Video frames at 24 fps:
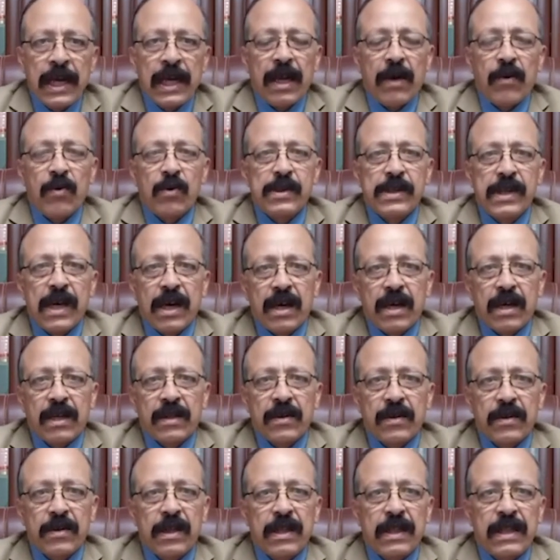لو
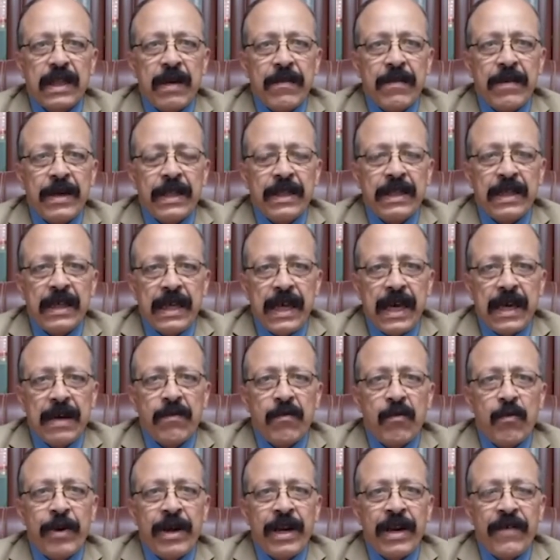سقطت الثمان
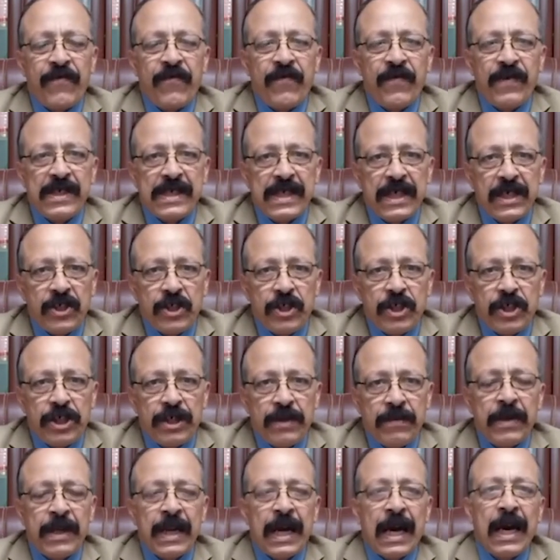ايام وما نفذتش
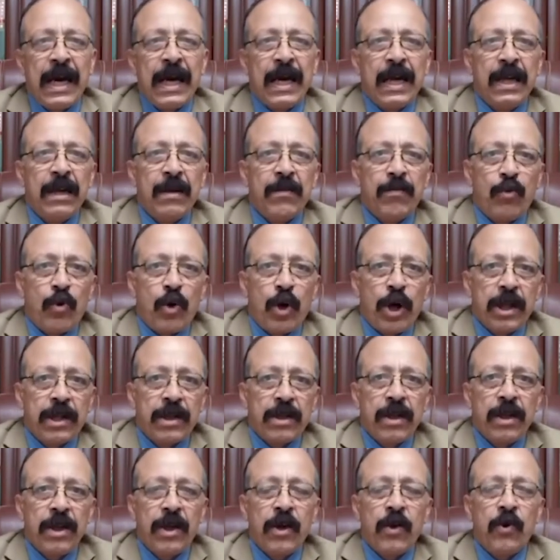من حق
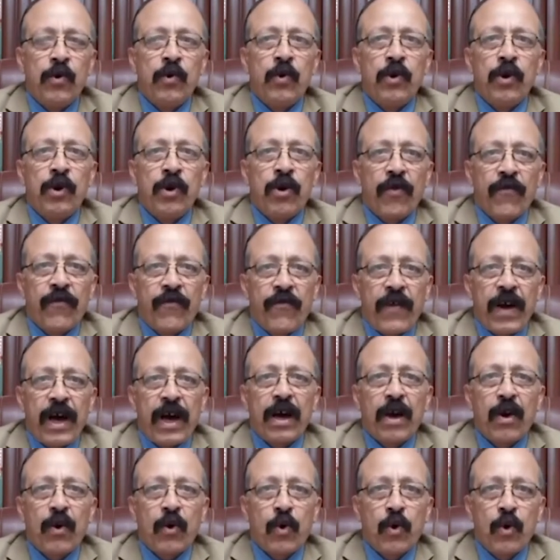المواطن انه
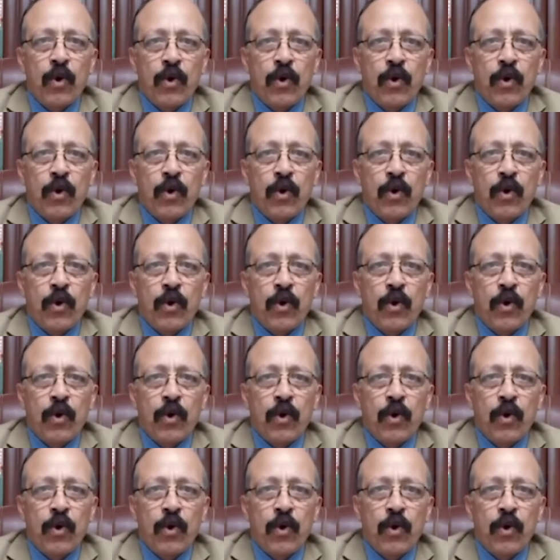يرفع